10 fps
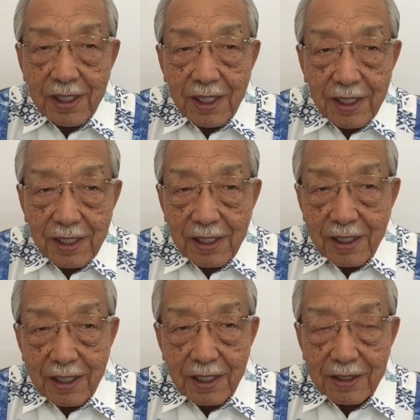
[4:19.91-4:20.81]

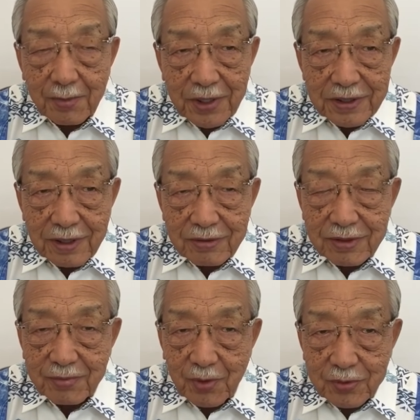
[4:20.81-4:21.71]
えー、ダメになる、
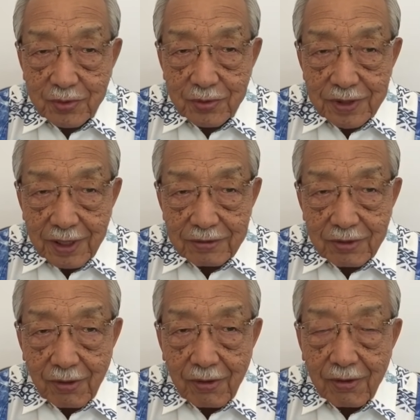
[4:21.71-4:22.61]
デフォルトになる
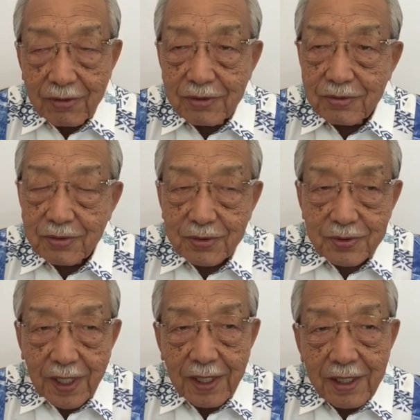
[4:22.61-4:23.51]
ということ
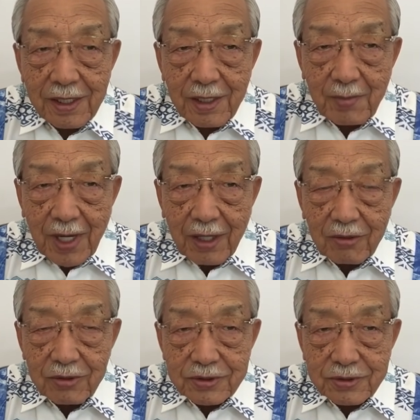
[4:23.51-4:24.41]
で、まあ
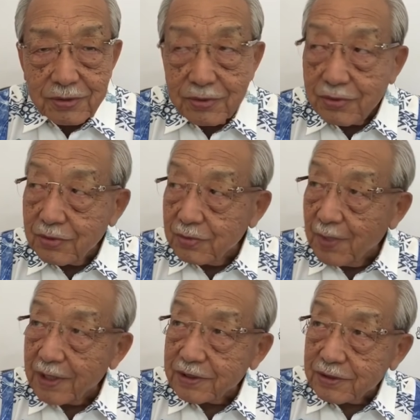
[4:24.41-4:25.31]
今週
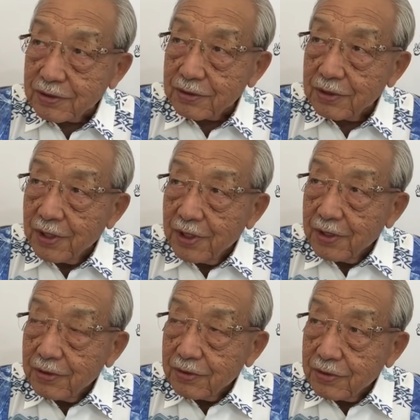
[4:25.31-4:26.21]

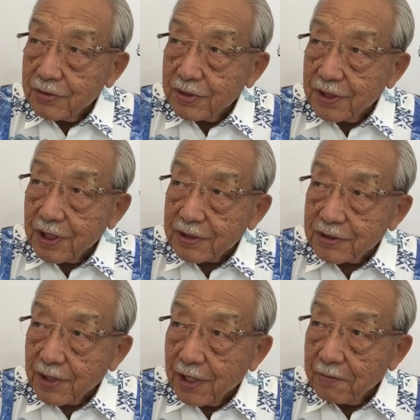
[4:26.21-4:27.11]
末にです
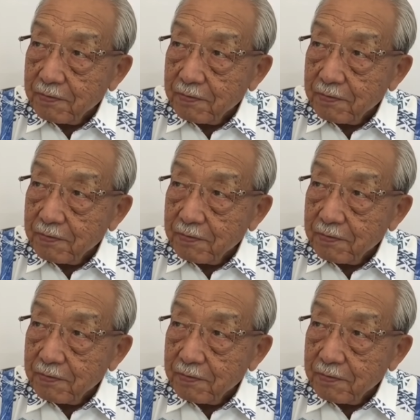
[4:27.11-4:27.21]
ね、